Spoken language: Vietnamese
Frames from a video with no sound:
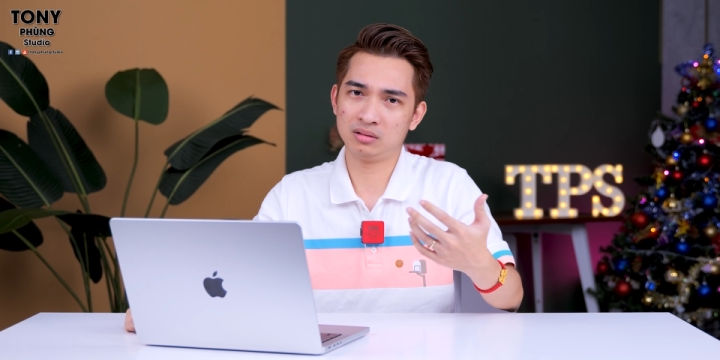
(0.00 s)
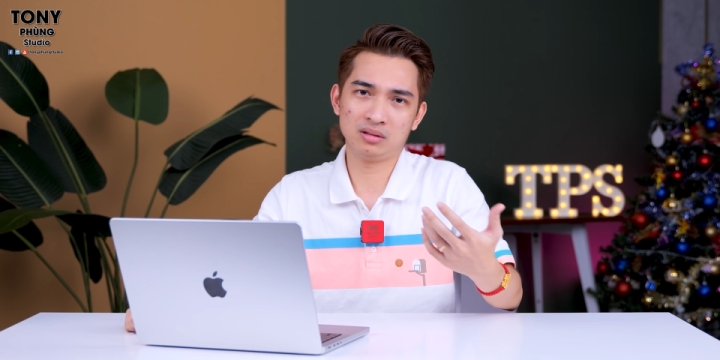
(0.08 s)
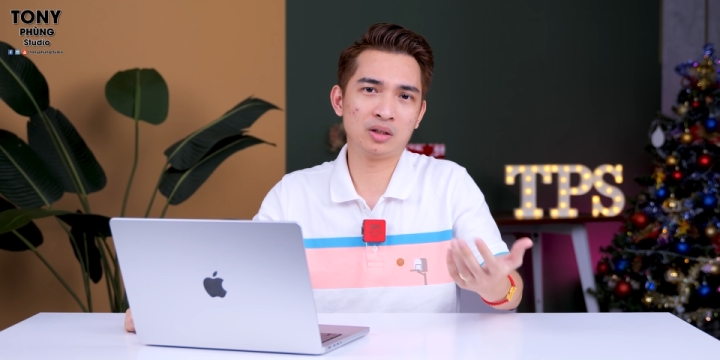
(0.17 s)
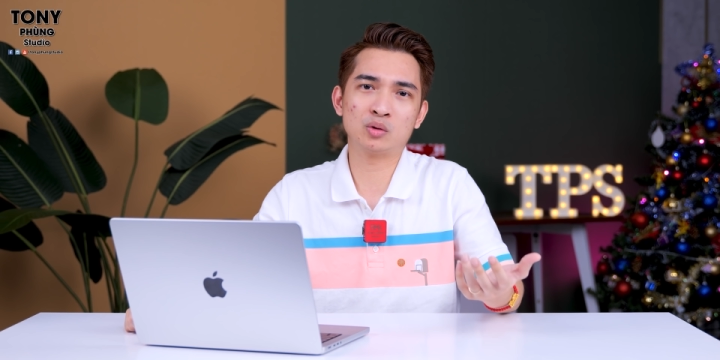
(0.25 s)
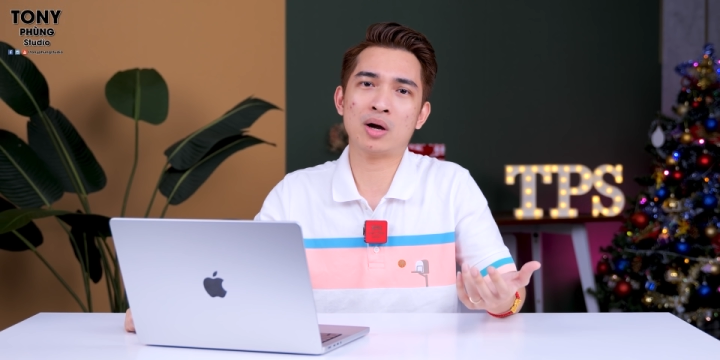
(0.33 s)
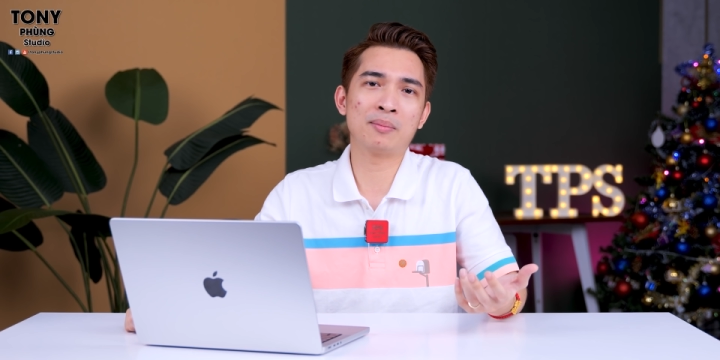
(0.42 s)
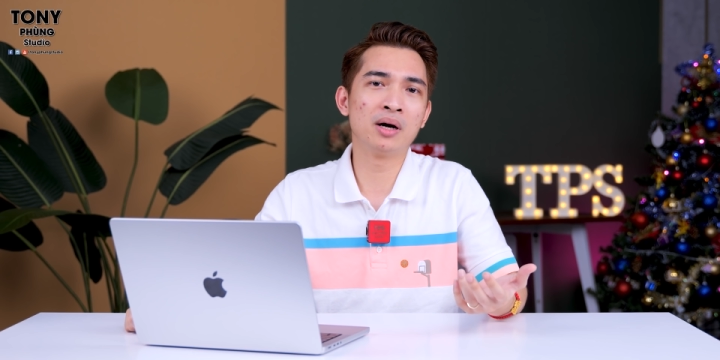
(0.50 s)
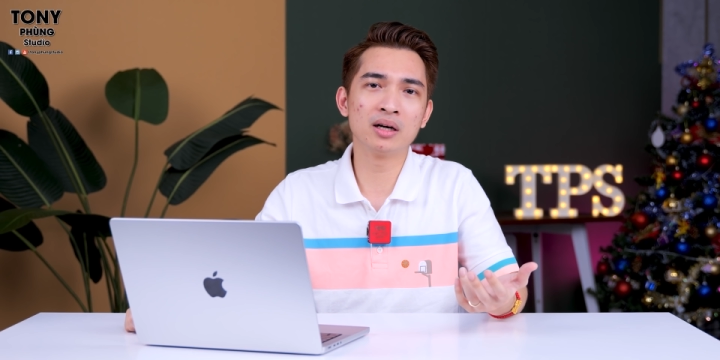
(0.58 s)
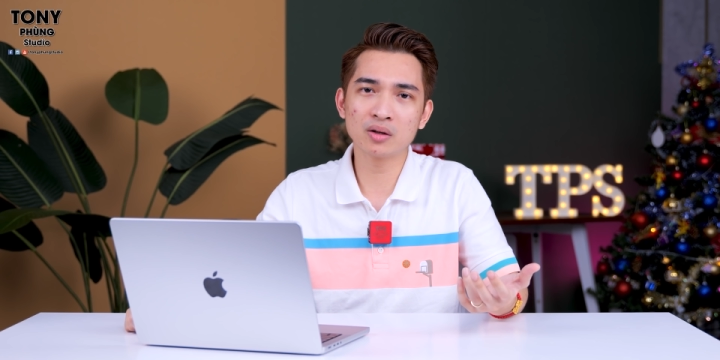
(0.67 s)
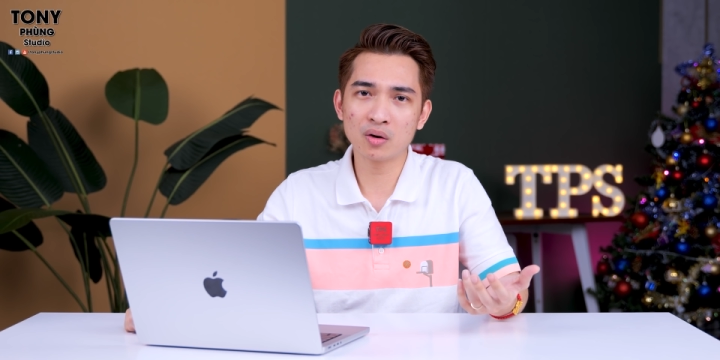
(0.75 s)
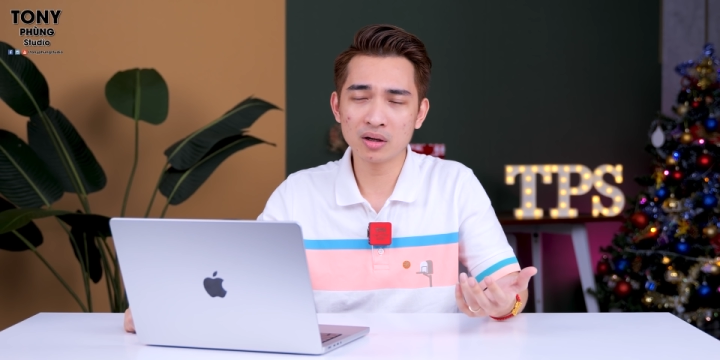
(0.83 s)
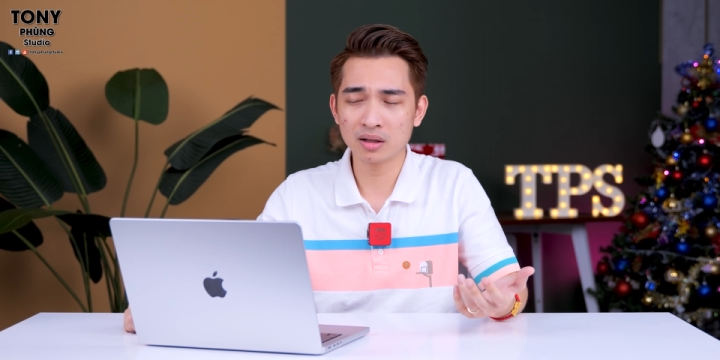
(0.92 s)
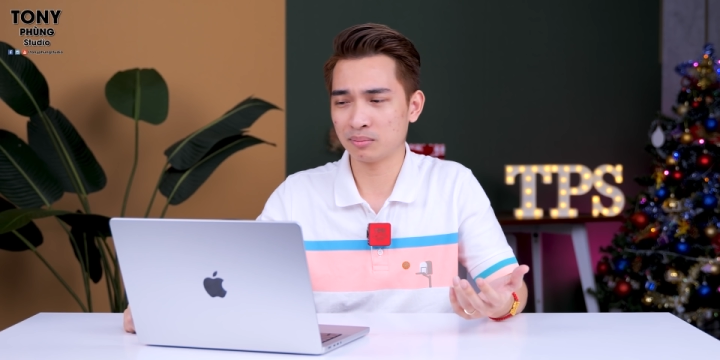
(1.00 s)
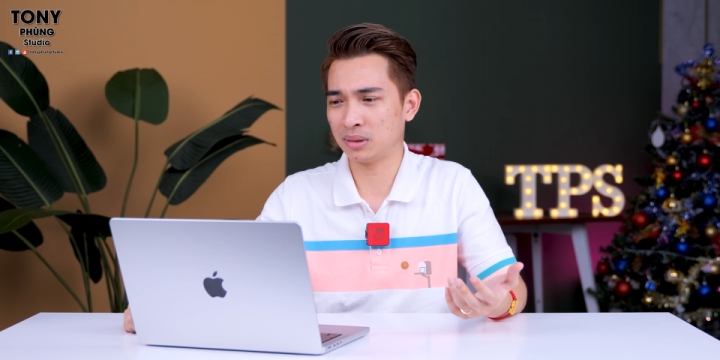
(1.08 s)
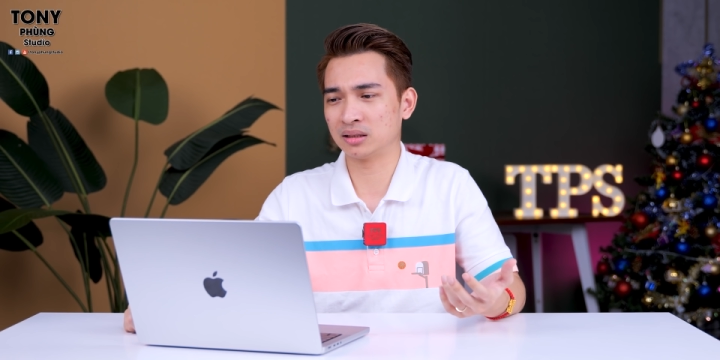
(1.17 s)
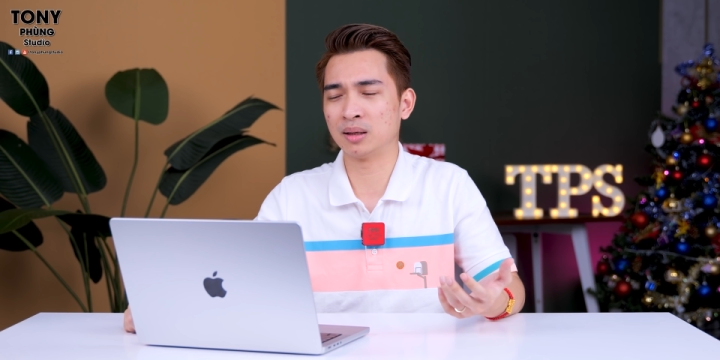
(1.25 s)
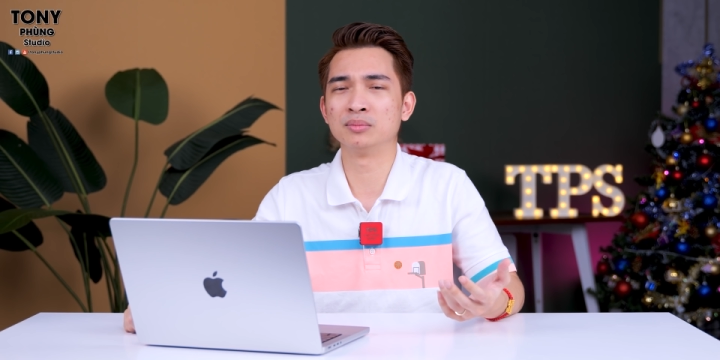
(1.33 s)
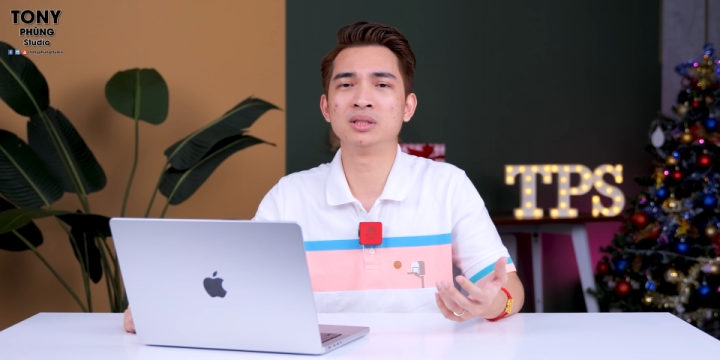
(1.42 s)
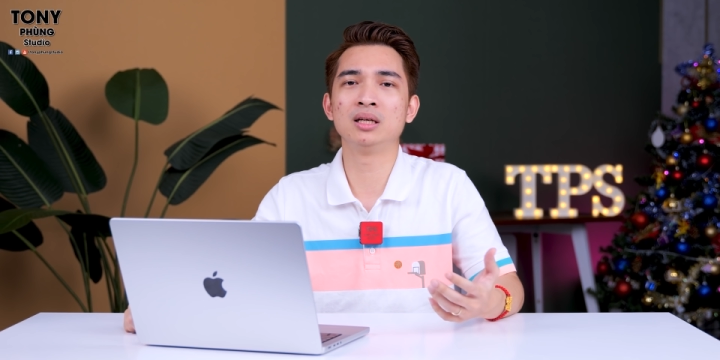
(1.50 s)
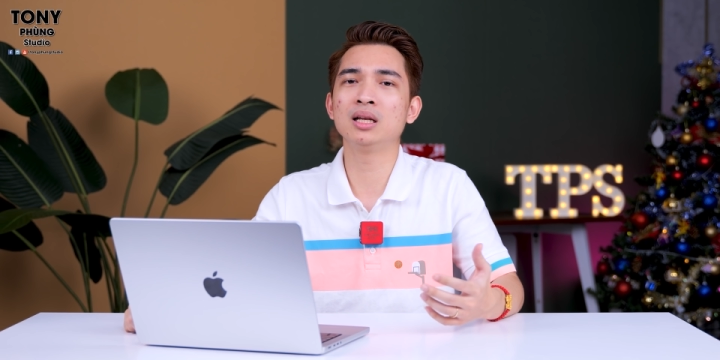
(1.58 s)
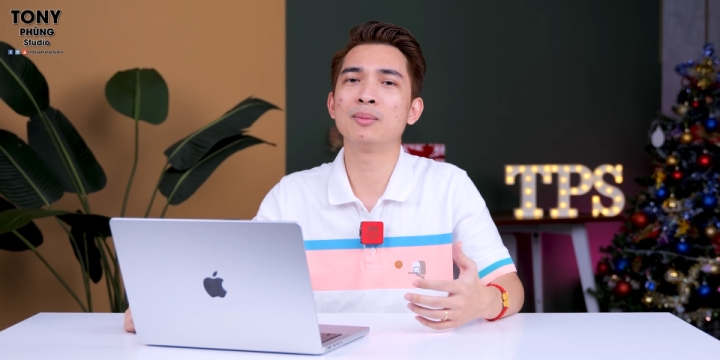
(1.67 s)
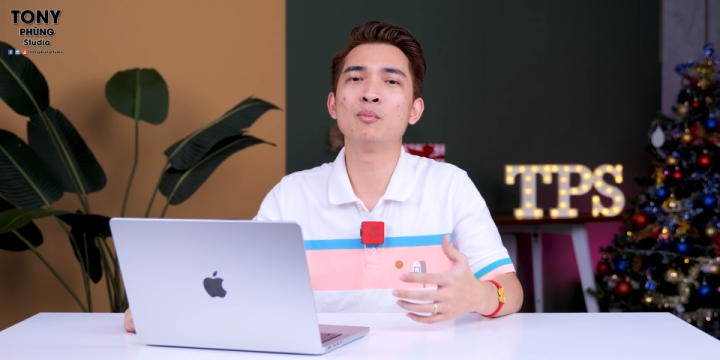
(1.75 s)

điện thoại mới thôi mà thậm chí là